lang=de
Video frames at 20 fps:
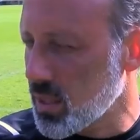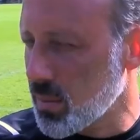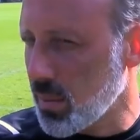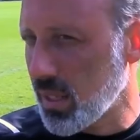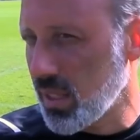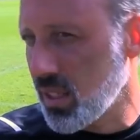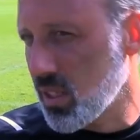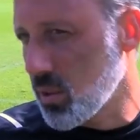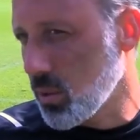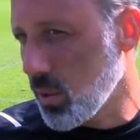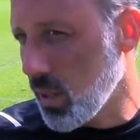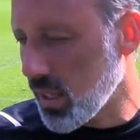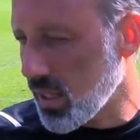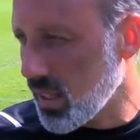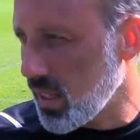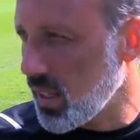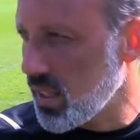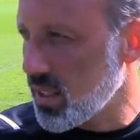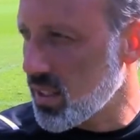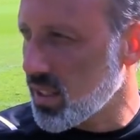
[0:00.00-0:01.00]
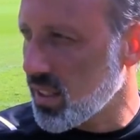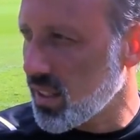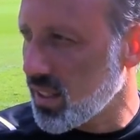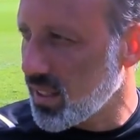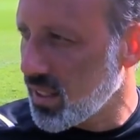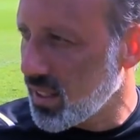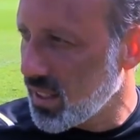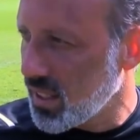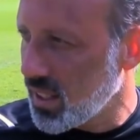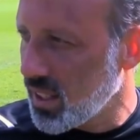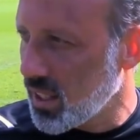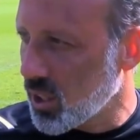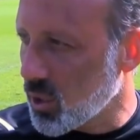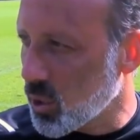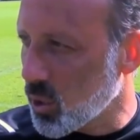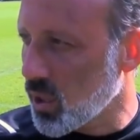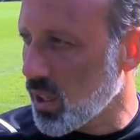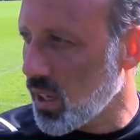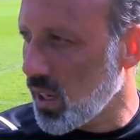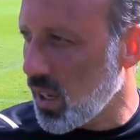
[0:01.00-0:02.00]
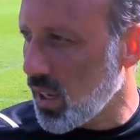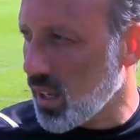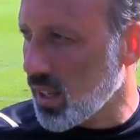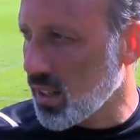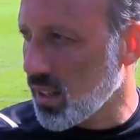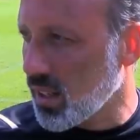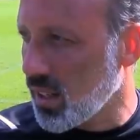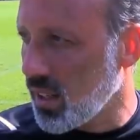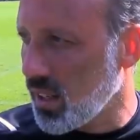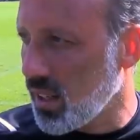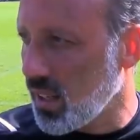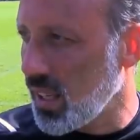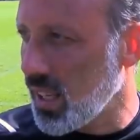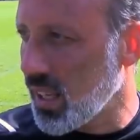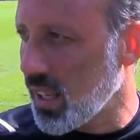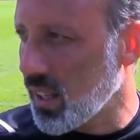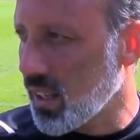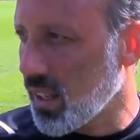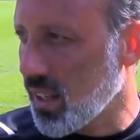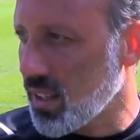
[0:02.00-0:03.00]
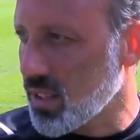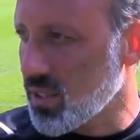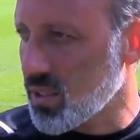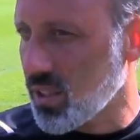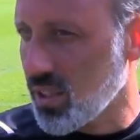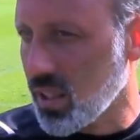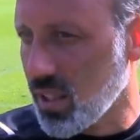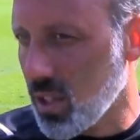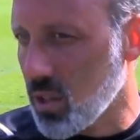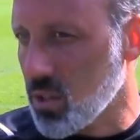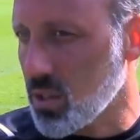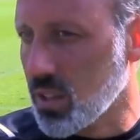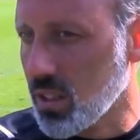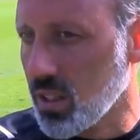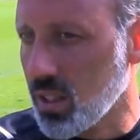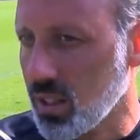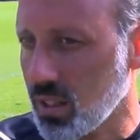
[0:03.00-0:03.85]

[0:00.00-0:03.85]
dass man nicht nur athletische Grundlagen äh, legen kann, sondern auch